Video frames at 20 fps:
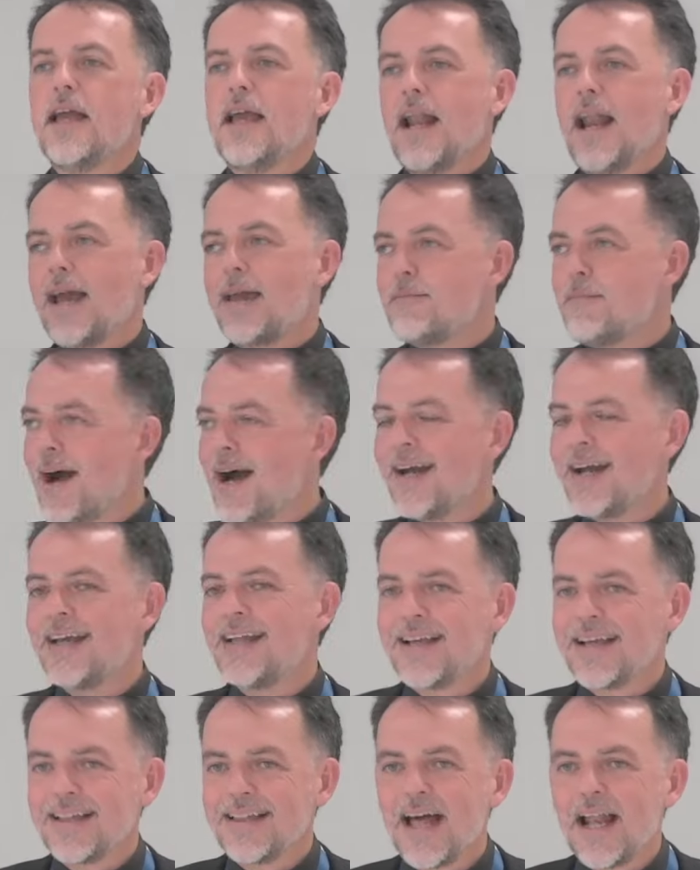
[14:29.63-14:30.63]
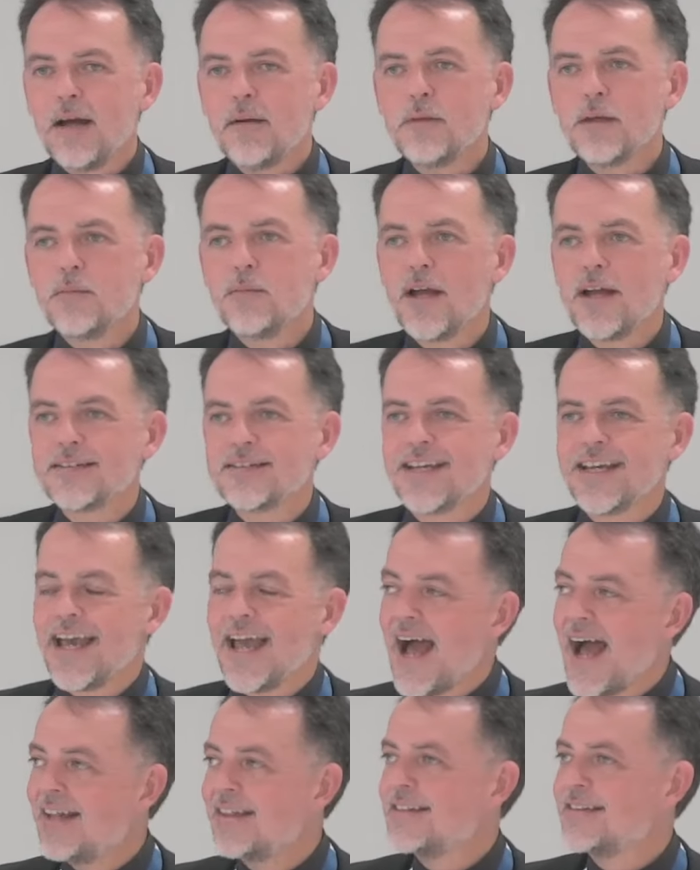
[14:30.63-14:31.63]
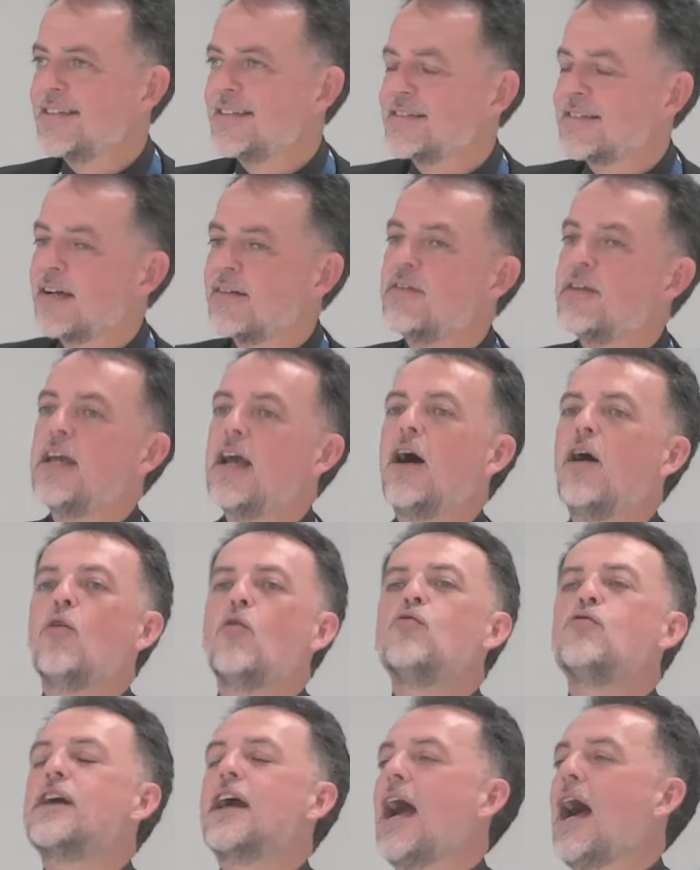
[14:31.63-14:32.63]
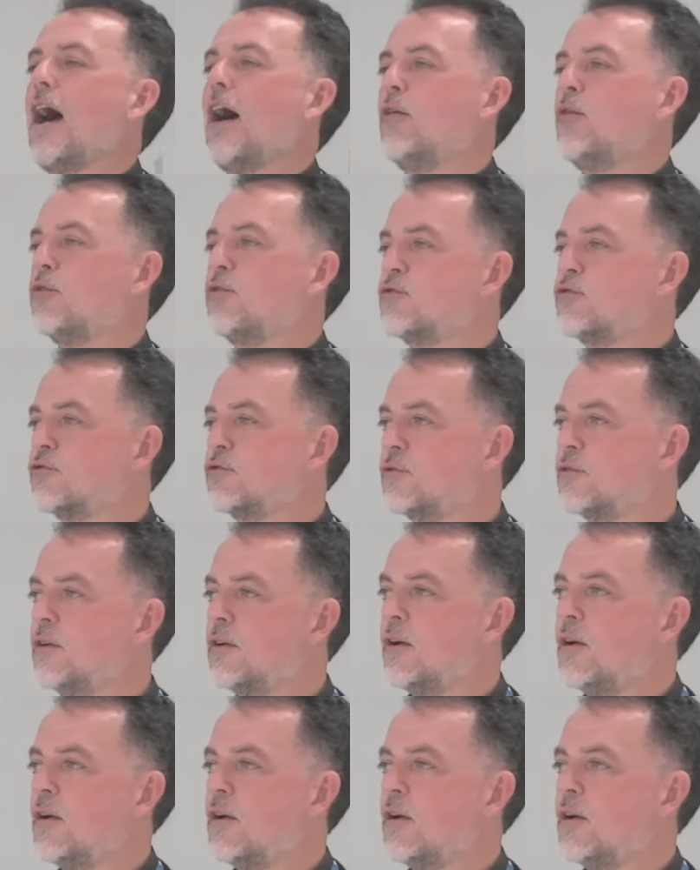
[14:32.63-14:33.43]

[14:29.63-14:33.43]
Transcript: la imagen que da la Biblia es que antes había un caos